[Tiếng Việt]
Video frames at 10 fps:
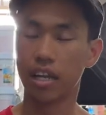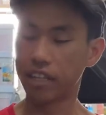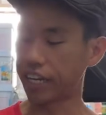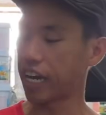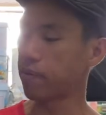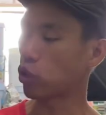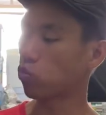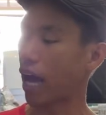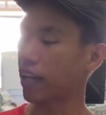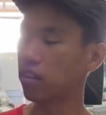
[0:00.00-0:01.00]
thì khi mà
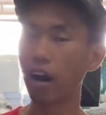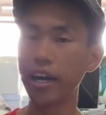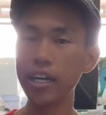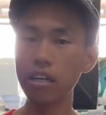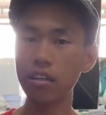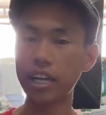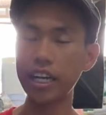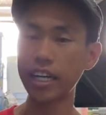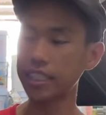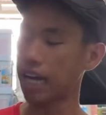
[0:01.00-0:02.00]
chúng ta tưới
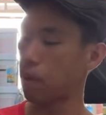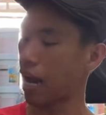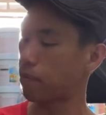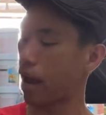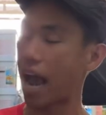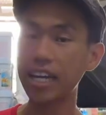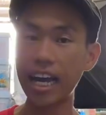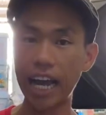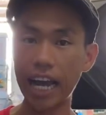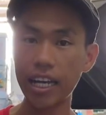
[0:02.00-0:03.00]
cái cái chai ba pH
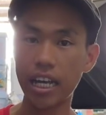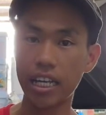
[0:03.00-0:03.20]
này ấy